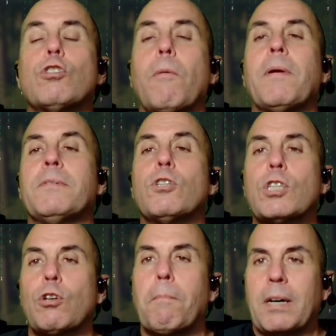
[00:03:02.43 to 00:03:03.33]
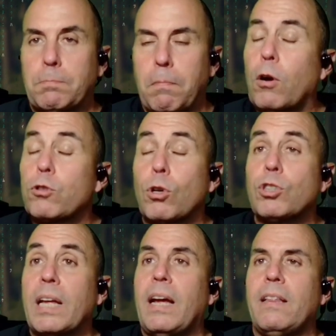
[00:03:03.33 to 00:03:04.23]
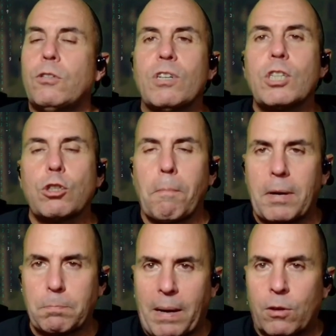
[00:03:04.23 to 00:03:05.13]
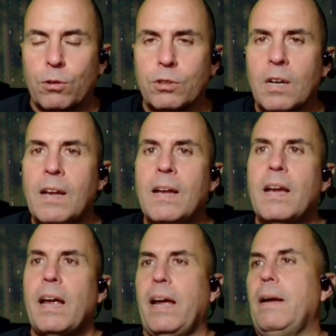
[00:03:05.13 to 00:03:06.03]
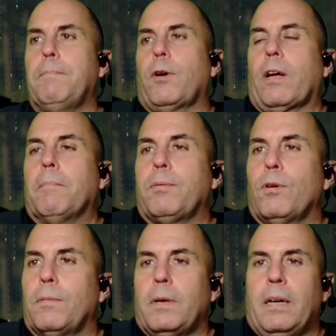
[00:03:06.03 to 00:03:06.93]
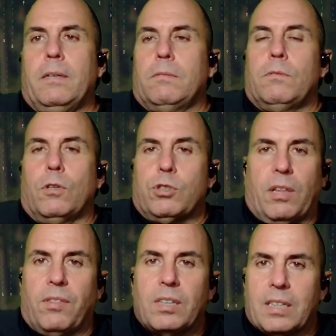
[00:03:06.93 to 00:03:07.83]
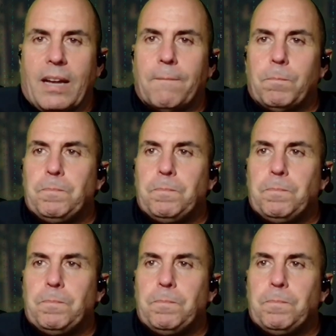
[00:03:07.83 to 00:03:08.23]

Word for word: complementos que son más, otros eh, editores que son más parcos. por ejemplo, no sé decirte,